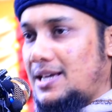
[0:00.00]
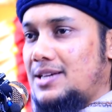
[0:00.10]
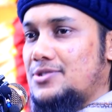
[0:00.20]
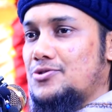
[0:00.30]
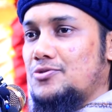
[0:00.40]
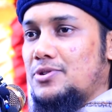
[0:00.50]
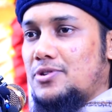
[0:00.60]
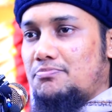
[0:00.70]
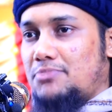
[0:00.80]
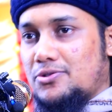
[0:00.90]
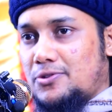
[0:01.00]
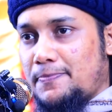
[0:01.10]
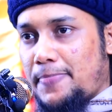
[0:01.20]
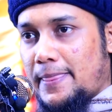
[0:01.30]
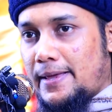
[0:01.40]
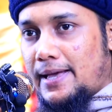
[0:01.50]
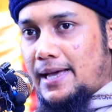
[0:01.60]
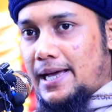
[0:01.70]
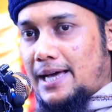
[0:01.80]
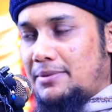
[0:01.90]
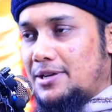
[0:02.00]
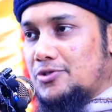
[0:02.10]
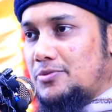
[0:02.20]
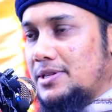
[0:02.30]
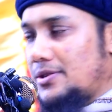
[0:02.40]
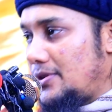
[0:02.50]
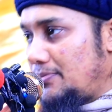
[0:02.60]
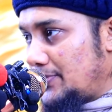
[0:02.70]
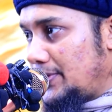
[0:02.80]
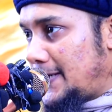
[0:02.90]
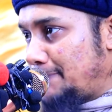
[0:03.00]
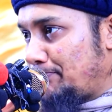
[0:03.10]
আলাস্তু বিরব্বিকুম আমি কি তোমাদের রব নই